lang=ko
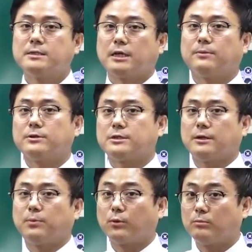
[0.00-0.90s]
세
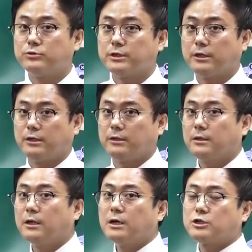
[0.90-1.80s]
번째 보고 문제는
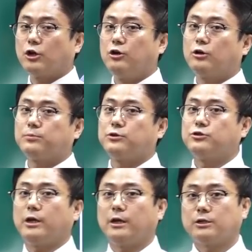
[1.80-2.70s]
전력
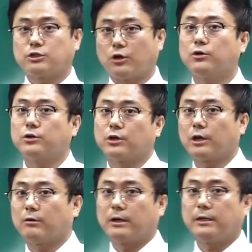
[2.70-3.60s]
표지의
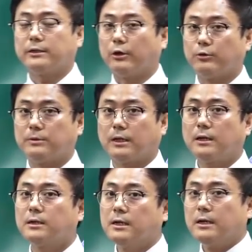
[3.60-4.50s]
전격에 관한
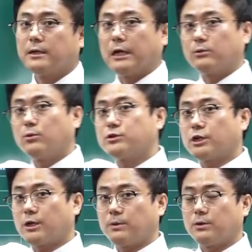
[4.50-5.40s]
내용입니다. 개통
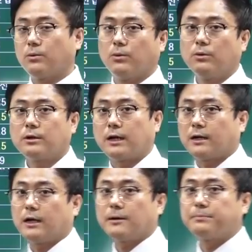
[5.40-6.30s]
전압이 있고
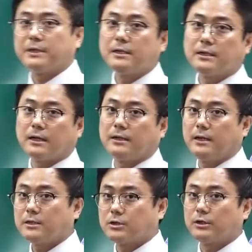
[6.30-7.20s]
각각
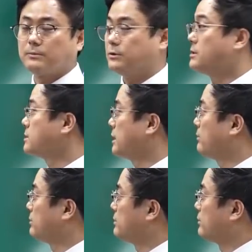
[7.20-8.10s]
빈칸에 전압을
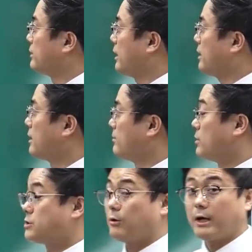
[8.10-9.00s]
채워놓는 건데
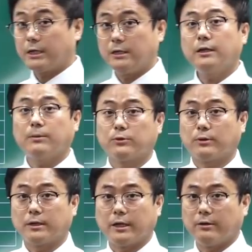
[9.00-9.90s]
먼저 확인해 보도록
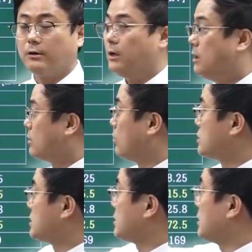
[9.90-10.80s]
할게요.
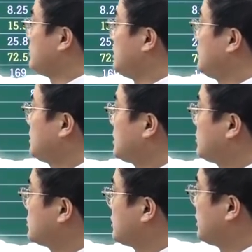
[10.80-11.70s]
공칭 전압이
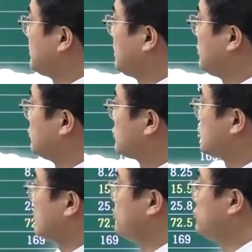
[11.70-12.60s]
개통 전압이
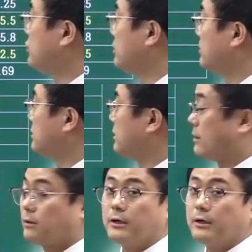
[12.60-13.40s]
6.6kV예요.